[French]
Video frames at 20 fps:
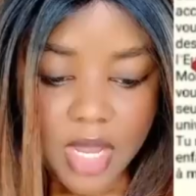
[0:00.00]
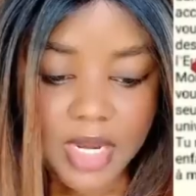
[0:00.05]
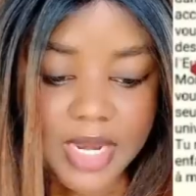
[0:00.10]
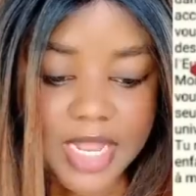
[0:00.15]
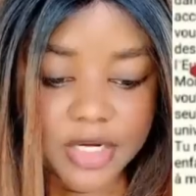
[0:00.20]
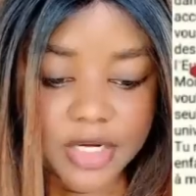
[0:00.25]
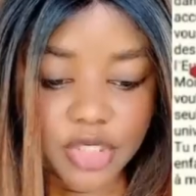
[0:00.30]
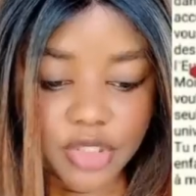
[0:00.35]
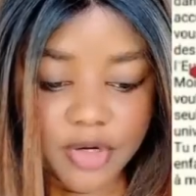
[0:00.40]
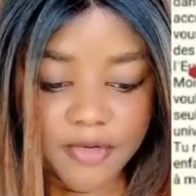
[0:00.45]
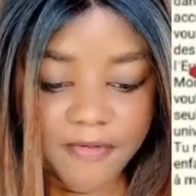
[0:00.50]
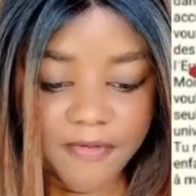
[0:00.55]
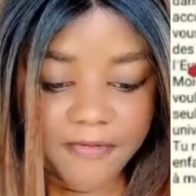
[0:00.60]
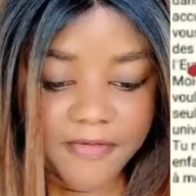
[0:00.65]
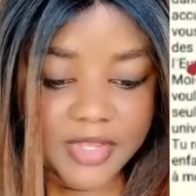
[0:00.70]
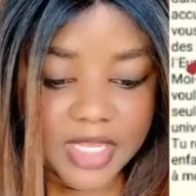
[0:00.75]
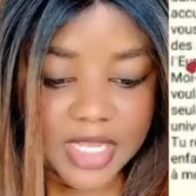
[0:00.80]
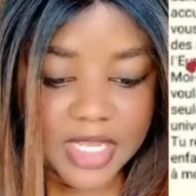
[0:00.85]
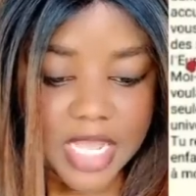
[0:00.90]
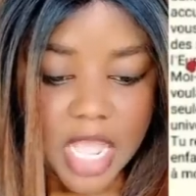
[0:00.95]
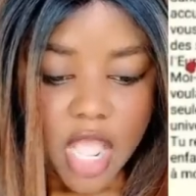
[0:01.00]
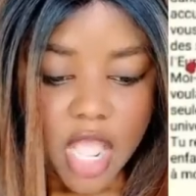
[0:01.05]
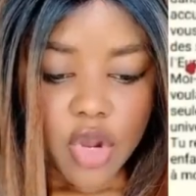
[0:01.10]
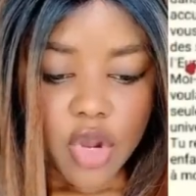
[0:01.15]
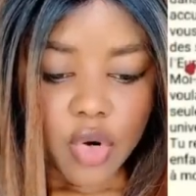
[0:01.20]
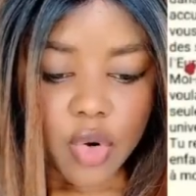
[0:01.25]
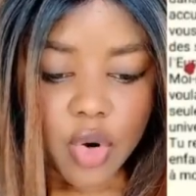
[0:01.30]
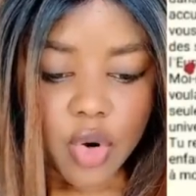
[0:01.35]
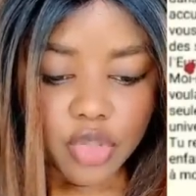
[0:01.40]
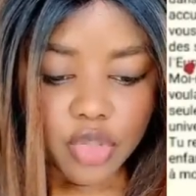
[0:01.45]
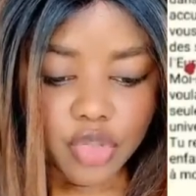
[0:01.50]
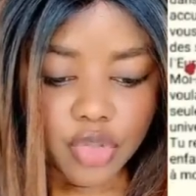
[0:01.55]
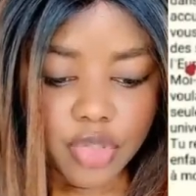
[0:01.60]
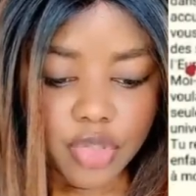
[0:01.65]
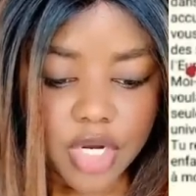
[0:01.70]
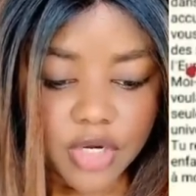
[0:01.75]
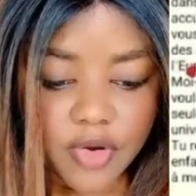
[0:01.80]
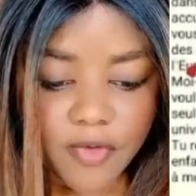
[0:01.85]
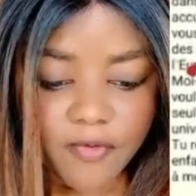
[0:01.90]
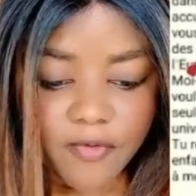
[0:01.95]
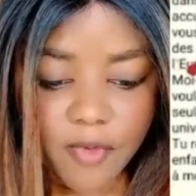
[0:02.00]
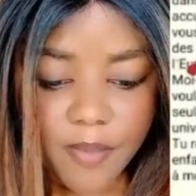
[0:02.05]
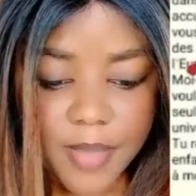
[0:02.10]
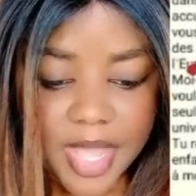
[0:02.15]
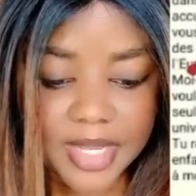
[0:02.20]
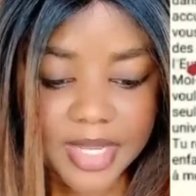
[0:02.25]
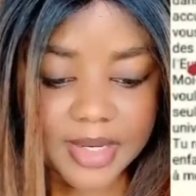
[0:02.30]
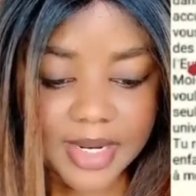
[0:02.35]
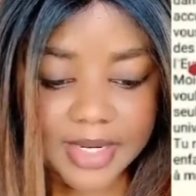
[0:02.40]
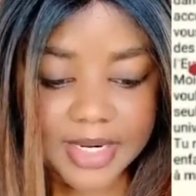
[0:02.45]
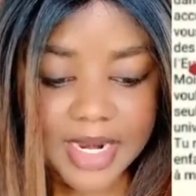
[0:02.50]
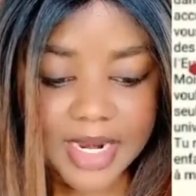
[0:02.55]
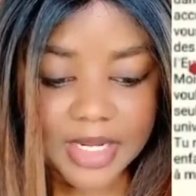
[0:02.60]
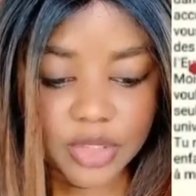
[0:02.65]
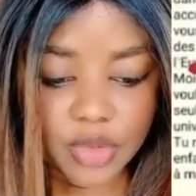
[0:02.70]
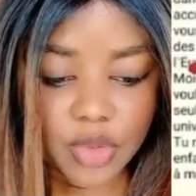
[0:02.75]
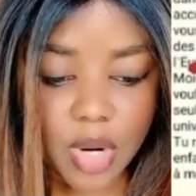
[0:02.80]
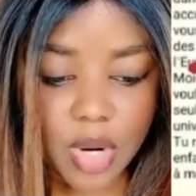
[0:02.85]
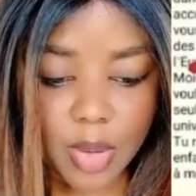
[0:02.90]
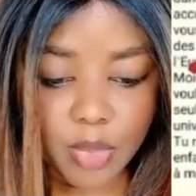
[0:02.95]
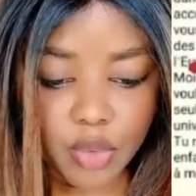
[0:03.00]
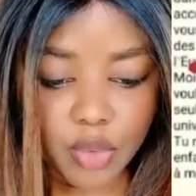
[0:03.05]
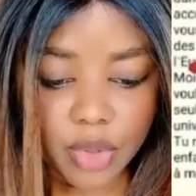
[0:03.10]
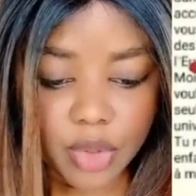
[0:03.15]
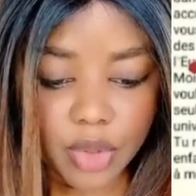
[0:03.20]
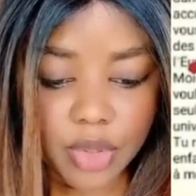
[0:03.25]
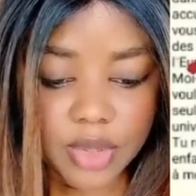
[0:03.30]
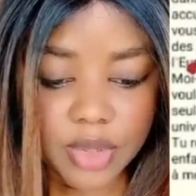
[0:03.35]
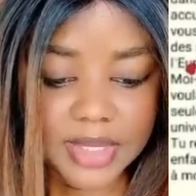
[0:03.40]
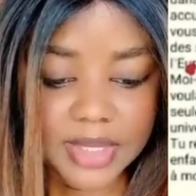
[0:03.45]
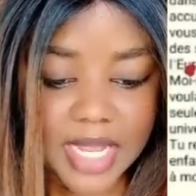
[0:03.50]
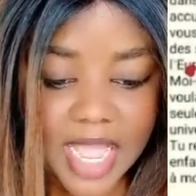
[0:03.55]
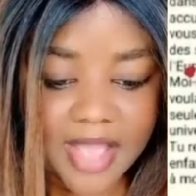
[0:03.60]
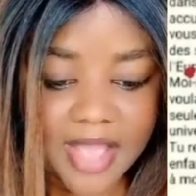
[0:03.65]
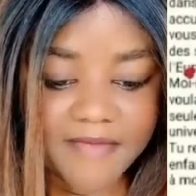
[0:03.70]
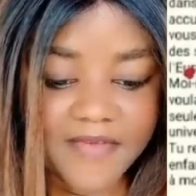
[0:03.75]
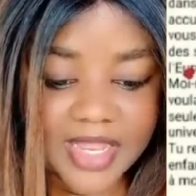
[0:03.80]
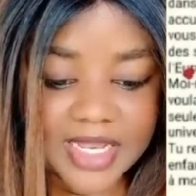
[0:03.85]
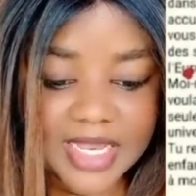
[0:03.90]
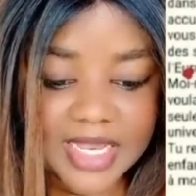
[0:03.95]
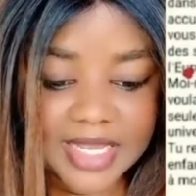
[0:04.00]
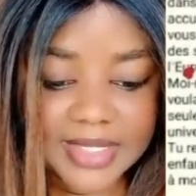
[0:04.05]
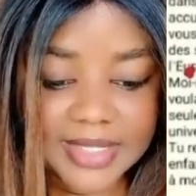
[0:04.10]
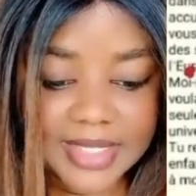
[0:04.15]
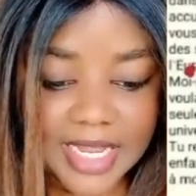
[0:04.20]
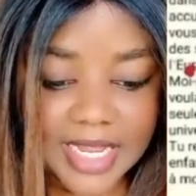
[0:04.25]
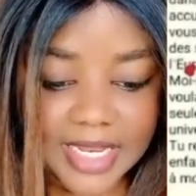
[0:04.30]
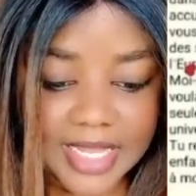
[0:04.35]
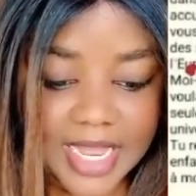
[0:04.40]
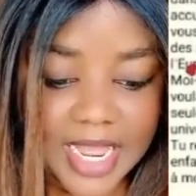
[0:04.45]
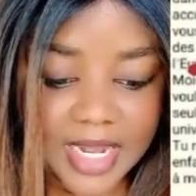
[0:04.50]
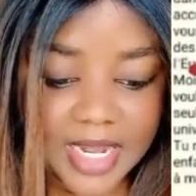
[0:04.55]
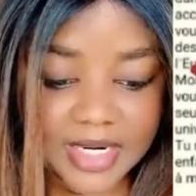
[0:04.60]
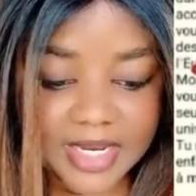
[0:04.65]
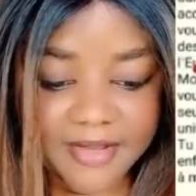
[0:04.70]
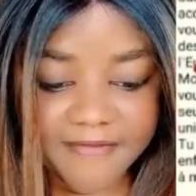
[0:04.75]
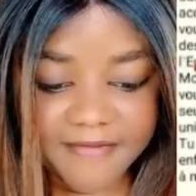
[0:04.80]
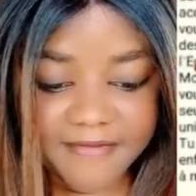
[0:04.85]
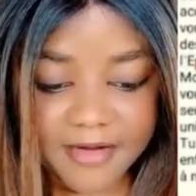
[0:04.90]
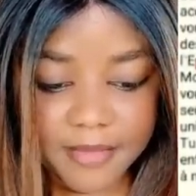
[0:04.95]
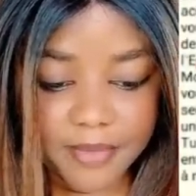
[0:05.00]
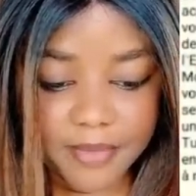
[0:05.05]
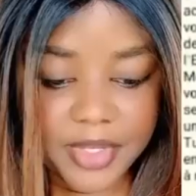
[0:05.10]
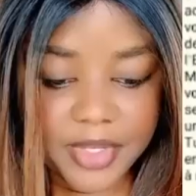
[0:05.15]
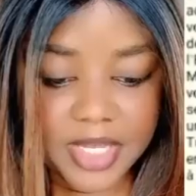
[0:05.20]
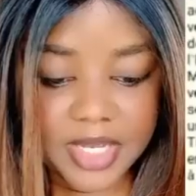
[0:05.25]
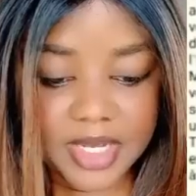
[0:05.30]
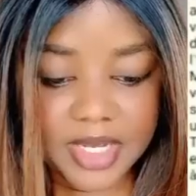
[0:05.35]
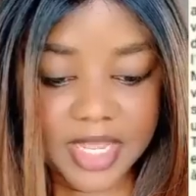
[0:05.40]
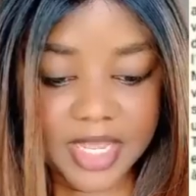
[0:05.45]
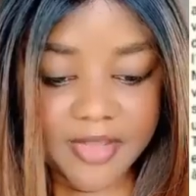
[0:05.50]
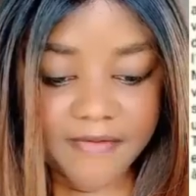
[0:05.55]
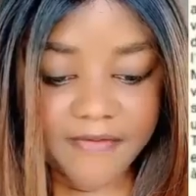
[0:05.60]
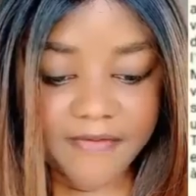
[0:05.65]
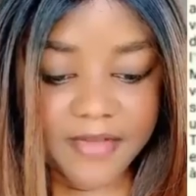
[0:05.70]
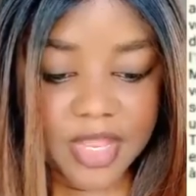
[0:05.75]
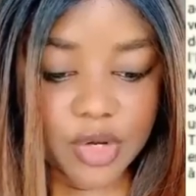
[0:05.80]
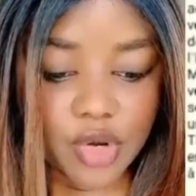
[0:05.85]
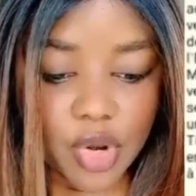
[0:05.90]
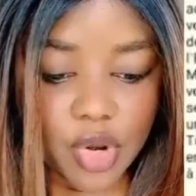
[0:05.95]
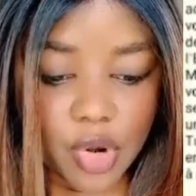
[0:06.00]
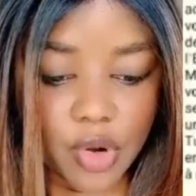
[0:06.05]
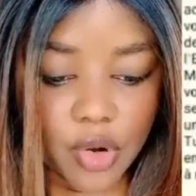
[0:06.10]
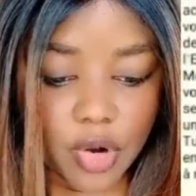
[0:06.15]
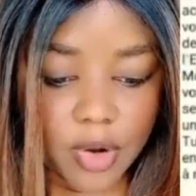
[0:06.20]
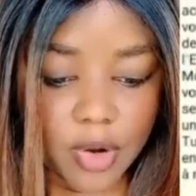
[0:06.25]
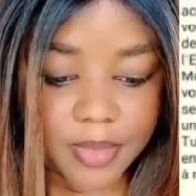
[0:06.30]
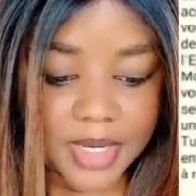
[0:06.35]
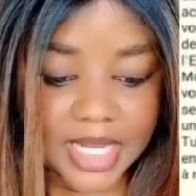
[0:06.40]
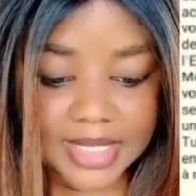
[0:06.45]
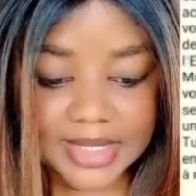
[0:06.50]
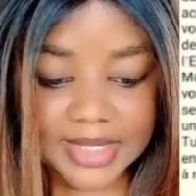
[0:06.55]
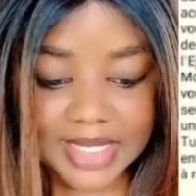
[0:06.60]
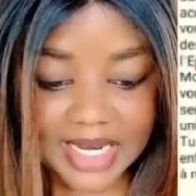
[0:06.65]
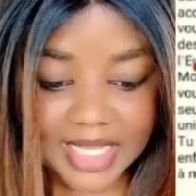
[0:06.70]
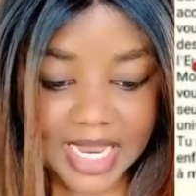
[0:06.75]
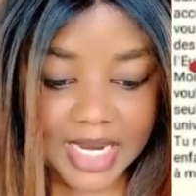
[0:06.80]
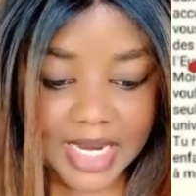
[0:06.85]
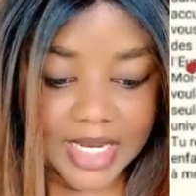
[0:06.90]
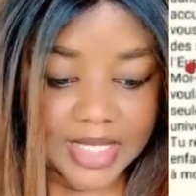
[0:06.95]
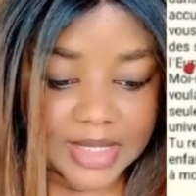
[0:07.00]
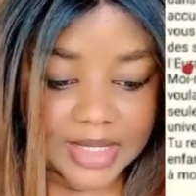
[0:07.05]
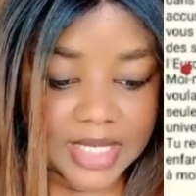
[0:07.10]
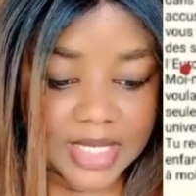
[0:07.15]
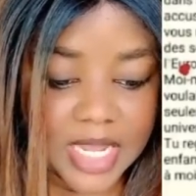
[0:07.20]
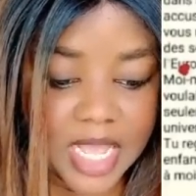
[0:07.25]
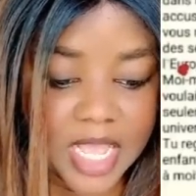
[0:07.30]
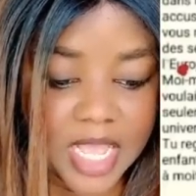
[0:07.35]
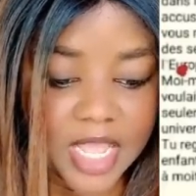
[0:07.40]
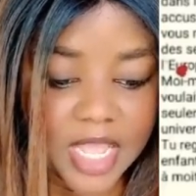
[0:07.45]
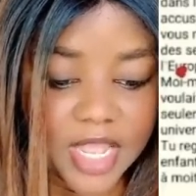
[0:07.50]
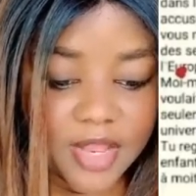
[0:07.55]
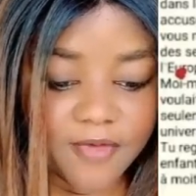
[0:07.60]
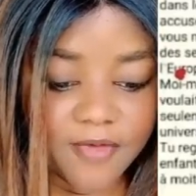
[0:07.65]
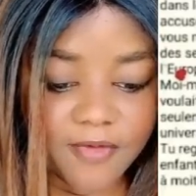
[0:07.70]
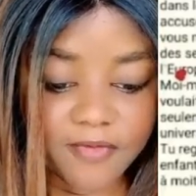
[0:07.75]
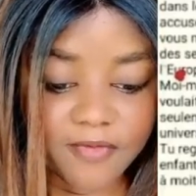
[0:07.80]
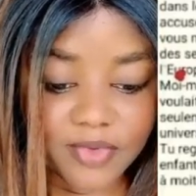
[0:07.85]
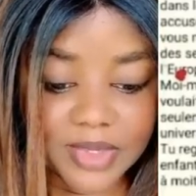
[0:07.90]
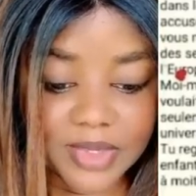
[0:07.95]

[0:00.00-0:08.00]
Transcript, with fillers: Les jeunes filles, continuez de vous mettre en relation amoureuse avec des sectaires, des vampires qui viennent de l'Europe, des satanistes. Ils vont vous